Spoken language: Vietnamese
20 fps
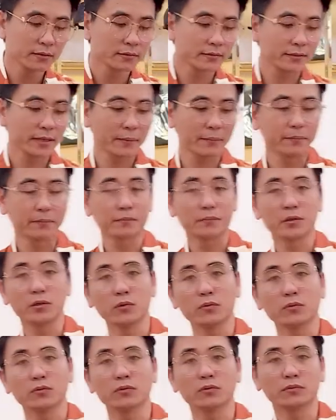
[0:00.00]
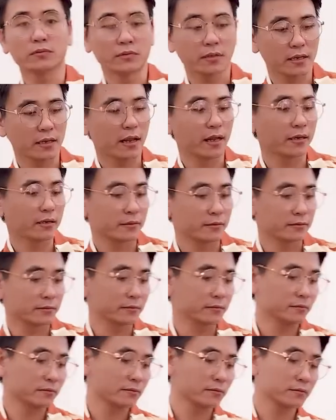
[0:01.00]
trầm luôn là được
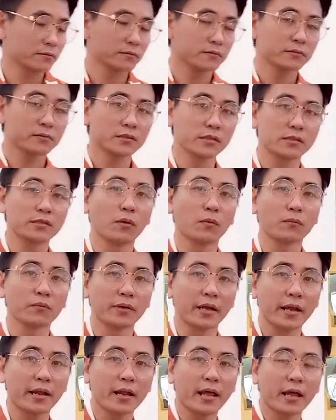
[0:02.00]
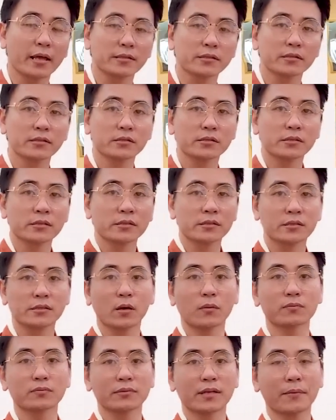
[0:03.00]
sử dụng để là
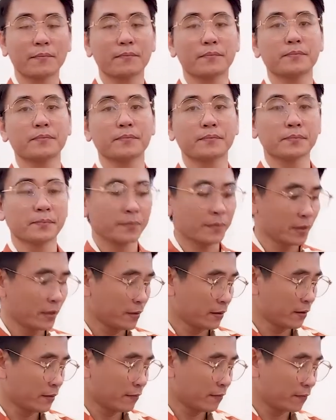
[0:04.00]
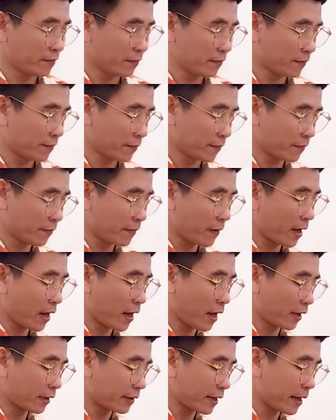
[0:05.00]
song trầm
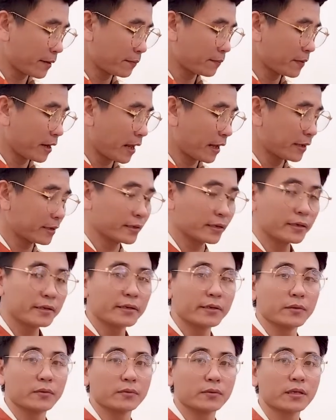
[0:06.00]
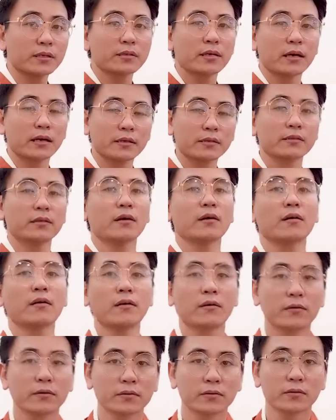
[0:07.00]
và đem lại những điều tích cực
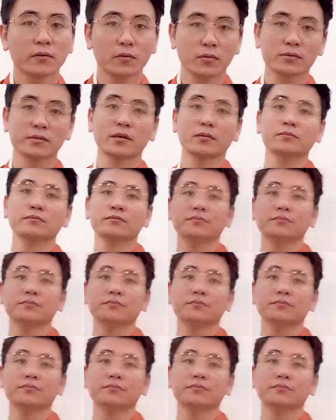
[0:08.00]
cho cuộc sống